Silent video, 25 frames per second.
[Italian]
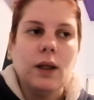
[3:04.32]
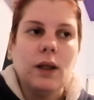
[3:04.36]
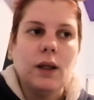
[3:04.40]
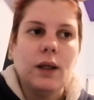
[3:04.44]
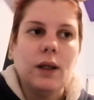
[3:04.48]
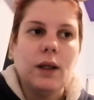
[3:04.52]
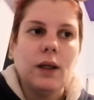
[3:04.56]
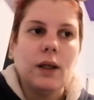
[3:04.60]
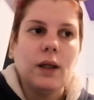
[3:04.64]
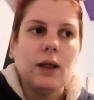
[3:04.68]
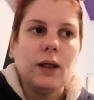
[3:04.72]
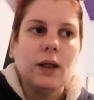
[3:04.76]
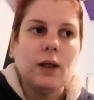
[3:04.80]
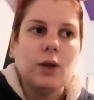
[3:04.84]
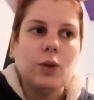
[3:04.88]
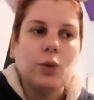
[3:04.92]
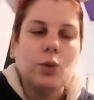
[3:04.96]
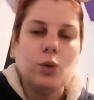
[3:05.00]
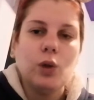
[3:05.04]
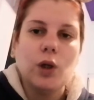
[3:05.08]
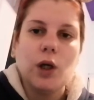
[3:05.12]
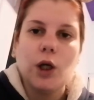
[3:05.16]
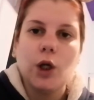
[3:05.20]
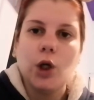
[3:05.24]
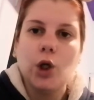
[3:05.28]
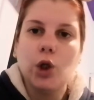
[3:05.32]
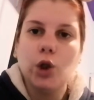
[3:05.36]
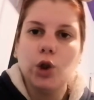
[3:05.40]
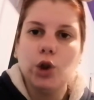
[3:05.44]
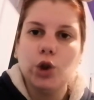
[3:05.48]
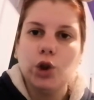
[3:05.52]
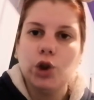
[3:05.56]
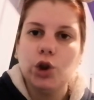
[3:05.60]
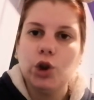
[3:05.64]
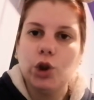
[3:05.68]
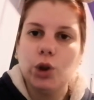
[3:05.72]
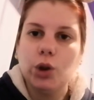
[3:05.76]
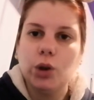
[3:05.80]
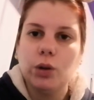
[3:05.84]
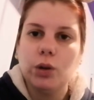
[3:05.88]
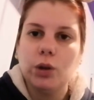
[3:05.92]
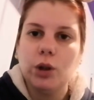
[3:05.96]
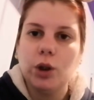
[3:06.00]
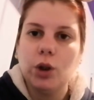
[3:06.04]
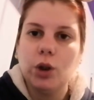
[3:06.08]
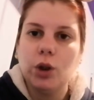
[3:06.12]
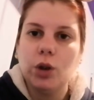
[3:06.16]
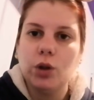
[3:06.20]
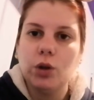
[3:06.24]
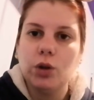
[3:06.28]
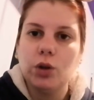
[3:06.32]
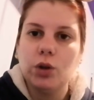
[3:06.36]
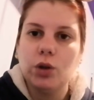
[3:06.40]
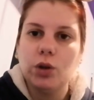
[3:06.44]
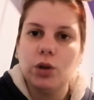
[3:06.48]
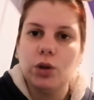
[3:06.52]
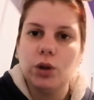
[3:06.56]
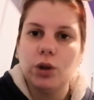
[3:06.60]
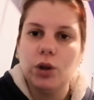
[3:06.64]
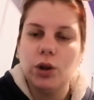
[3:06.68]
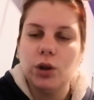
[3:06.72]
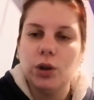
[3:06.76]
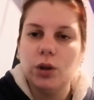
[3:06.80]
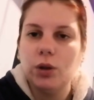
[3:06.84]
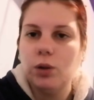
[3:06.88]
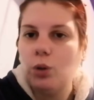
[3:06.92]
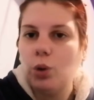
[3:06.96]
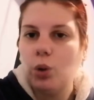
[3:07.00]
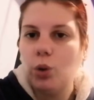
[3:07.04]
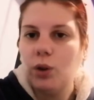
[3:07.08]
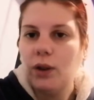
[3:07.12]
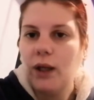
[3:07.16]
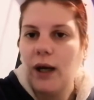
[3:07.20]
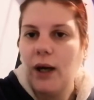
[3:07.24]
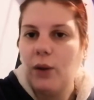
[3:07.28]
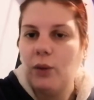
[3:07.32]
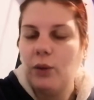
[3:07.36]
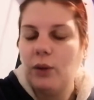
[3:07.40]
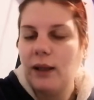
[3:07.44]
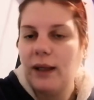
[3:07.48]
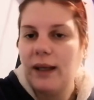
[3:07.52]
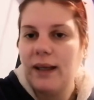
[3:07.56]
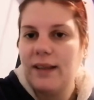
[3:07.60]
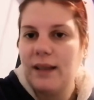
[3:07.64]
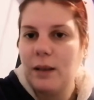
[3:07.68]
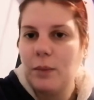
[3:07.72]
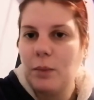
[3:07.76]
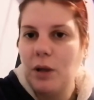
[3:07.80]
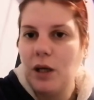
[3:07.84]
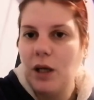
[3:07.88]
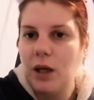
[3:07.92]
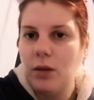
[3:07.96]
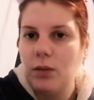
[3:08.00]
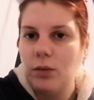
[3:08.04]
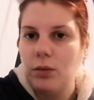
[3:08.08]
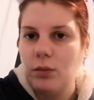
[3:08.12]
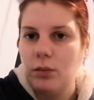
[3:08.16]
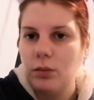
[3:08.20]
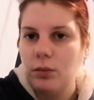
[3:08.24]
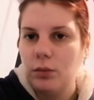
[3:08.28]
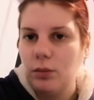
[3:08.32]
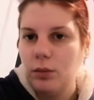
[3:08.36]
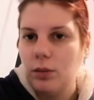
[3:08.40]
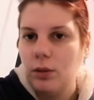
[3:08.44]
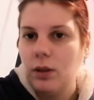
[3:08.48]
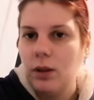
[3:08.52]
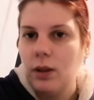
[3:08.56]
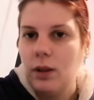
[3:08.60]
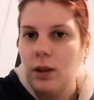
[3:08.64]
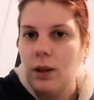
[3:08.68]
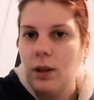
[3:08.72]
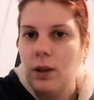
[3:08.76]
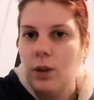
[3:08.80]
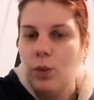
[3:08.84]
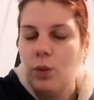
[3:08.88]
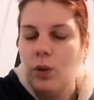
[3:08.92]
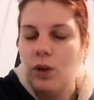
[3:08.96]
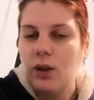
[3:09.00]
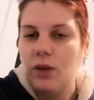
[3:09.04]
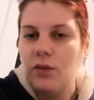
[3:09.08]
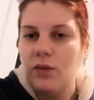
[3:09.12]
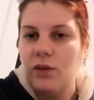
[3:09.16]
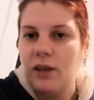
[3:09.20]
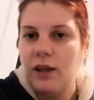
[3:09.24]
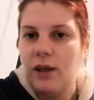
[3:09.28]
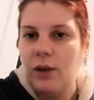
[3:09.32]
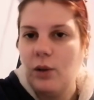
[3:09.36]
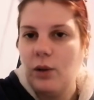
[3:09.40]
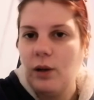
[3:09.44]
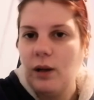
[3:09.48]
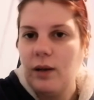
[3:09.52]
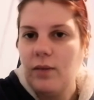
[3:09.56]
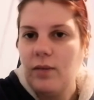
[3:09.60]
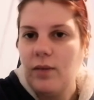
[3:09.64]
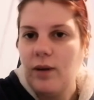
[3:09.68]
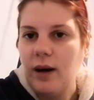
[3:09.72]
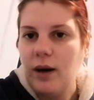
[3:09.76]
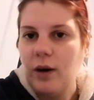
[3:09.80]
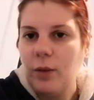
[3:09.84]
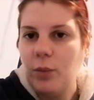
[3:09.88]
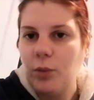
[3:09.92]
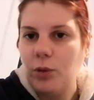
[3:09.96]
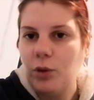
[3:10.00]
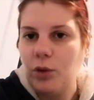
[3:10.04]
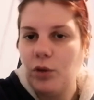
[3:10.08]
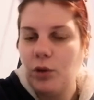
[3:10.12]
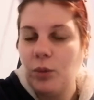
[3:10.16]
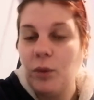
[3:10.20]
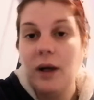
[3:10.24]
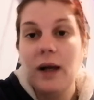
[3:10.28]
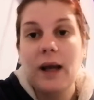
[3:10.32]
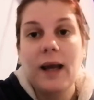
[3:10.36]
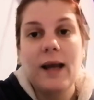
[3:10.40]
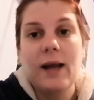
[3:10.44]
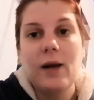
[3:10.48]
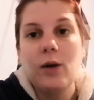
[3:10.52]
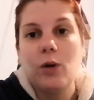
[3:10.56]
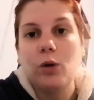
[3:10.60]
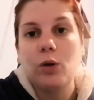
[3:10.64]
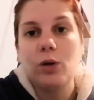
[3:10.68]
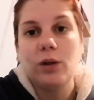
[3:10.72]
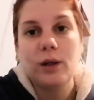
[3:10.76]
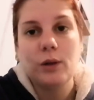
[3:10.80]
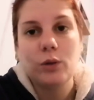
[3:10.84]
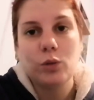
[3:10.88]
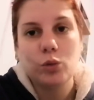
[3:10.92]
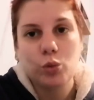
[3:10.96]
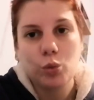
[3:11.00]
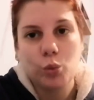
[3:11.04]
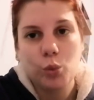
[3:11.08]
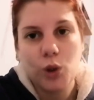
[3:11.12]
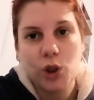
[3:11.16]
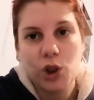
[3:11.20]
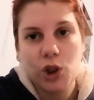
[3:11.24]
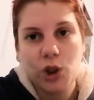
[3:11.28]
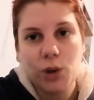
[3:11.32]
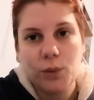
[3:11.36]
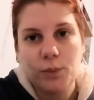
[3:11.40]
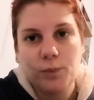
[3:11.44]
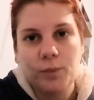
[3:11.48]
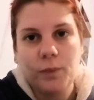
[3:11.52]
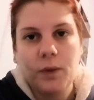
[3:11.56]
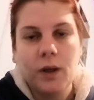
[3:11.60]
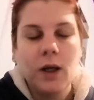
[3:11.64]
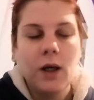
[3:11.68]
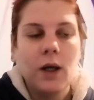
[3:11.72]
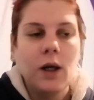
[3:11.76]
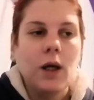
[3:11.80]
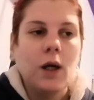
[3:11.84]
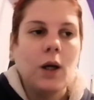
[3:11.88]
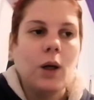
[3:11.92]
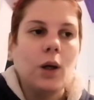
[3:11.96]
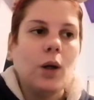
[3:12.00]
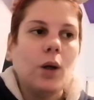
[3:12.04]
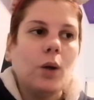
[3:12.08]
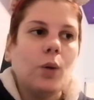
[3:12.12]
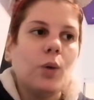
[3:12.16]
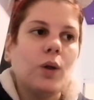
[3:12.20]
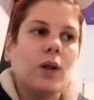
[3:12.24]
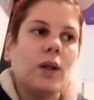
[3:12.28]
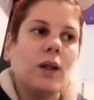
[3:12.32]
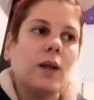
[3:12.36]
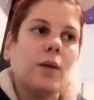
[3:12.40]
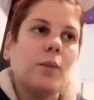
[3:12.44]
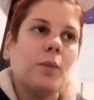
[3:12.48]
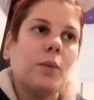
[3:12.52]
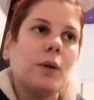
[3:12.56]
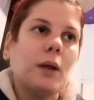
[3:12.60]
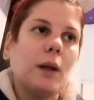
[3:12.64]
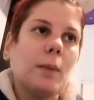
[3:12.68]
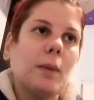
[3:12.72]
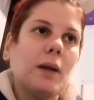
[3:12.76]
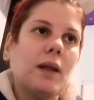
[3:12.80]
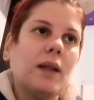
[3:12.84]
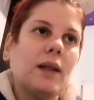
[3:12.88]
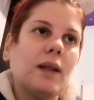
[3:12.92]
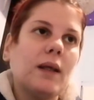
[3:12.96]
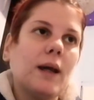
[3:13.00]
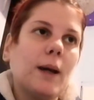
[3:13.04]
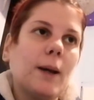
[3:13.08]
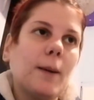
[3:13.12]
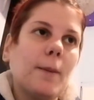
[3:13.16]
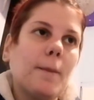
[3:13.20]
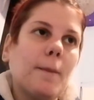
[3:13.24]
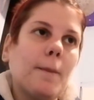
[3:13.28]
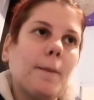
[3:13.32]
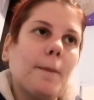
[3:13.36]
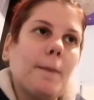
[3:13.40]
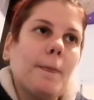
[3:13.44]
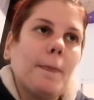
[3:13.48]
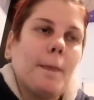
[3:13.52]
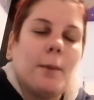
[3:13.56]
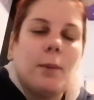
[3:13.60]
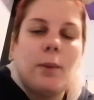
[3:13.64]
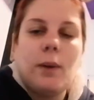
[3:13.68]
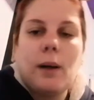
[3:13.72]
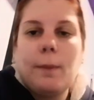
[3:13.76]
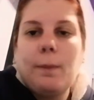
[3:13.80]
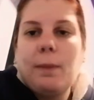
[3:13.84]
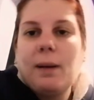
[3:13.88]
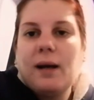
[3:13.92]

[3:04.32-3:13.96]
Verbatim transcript: eh, in un negozio di, cos- di, lontano da casa mia. Quindi finché non arriveranno potrò farlo perché l'ho ordinato su Wish. Quindi praticamente ora